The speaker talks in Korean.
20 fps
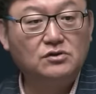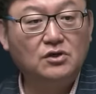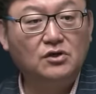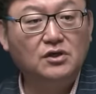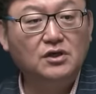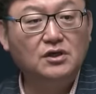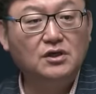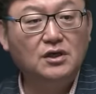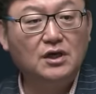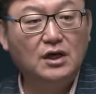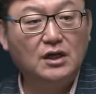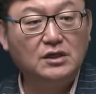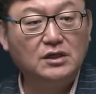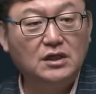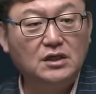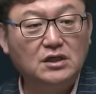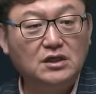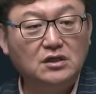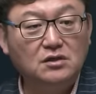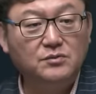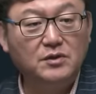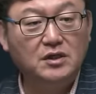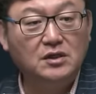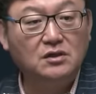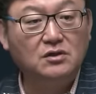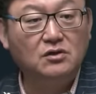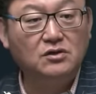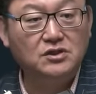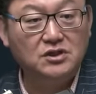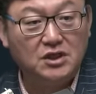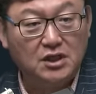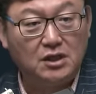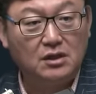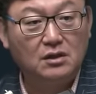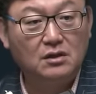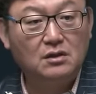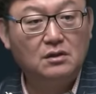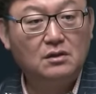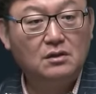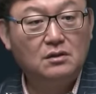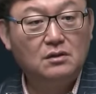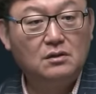저 인간이 이름이 있는 건지